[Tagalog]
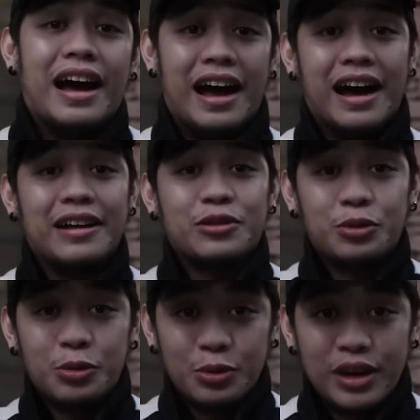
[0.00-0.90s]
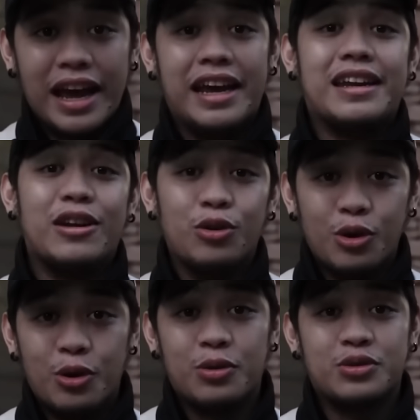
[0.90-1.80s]
ang tunay na
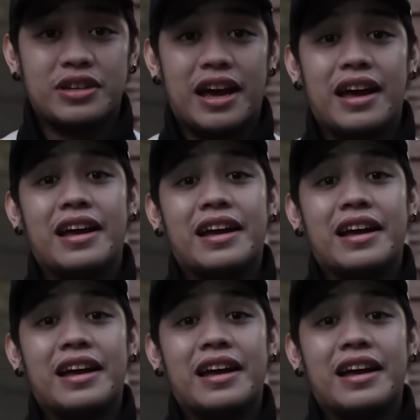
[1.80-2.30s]
lulong sa